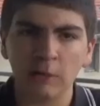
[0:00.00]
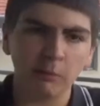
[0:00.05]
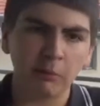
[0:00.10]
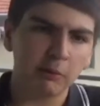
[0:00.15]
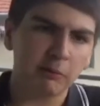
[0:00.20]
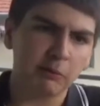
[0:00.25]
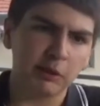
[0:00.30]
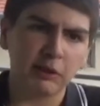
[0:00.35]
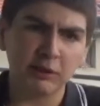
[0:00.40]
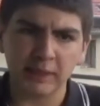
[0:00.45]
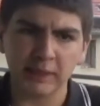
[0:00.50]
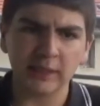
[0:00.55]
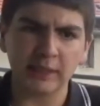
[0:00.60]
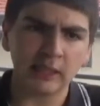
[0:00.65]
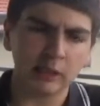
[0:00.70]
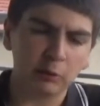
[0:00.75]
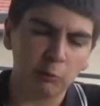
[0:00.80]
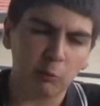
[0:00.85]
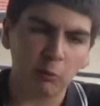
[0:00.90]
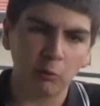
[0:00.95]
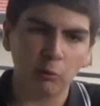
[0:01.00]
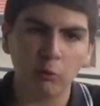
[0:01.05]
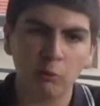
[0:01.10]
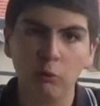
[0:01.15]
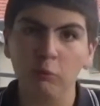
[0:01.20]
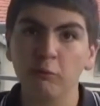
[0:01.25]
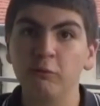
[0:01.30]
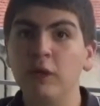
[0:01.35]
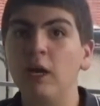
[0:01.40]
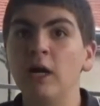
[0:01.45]
après parce que ça sera trop long.
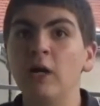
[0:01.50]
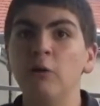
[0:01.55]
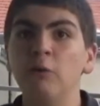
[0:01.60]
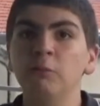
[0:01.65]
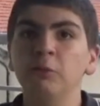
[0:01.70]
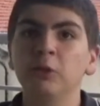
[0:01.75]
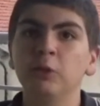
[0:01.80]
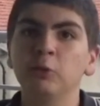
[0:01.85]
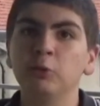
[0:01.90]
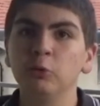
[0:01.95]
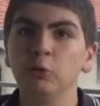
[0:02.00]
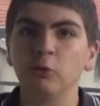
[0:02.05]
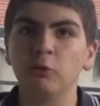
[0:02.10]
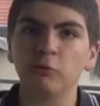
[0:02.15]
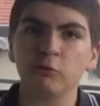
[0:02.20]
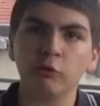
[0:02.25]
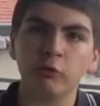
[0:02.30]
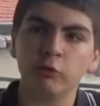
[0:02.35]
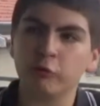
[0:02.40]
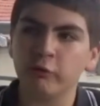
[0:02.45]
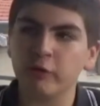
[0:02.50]
On le verra au milieu du Tour de France.